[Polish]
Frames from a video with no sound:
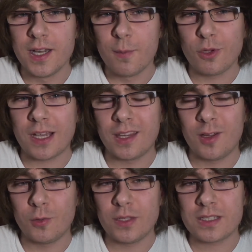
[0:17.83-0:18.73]
mój
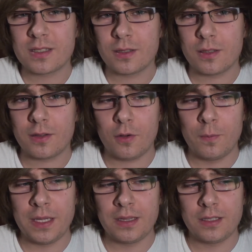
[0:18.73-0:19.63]
kanał jest
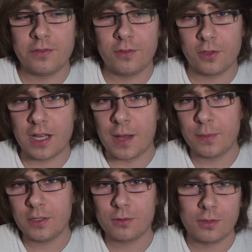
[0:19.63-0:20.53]
objęty
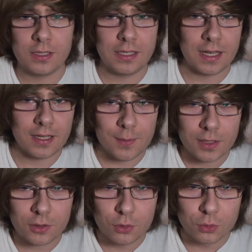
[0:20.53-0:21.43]
vlogami, których i tak nie
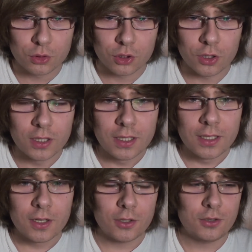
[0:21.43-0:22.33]
ma dużo.
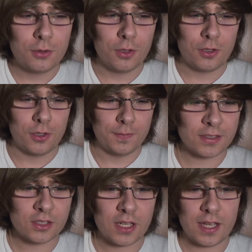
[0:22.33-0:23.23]
Chodzi tu o to,
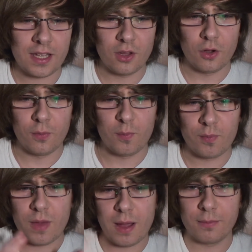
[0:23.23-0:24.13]
że no
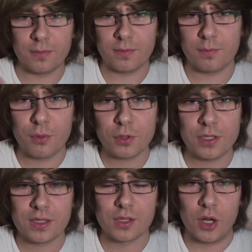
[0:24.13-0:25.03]
mam
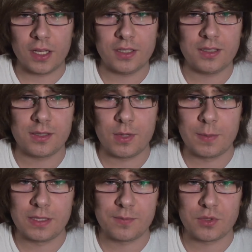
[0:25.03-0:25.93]
póki co jakiś
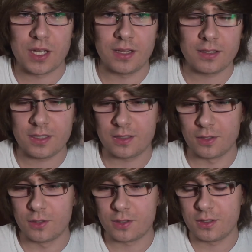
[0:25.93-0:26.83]
słaby sprzęt, jest to
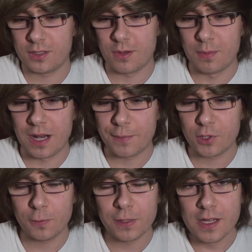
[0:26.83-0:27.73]
dosyć słaby
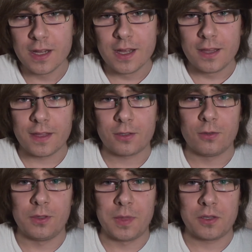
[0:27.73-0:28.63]
laptop, na
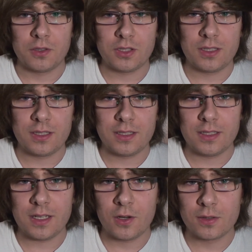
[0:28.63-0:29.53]
którym jakoś gry
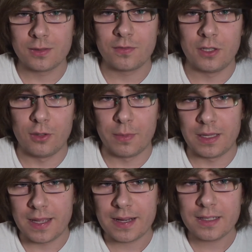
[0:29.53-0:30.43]
nie chodzą
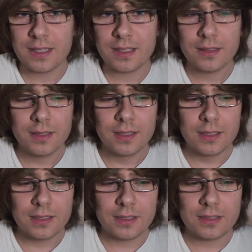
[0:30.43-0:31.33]
fenomenalnie
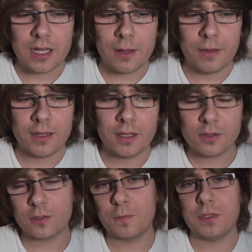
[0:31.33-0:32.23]
i chciałem dlatego
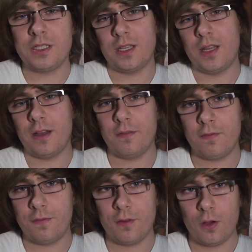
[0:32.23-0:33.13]
skupić się na
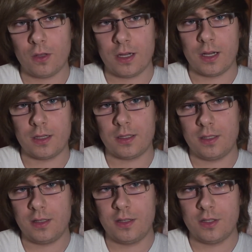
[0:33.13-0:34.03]
vlogach,
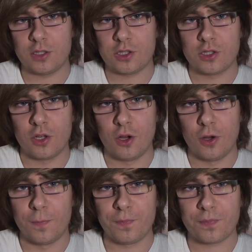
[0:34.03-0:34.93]
gdyż no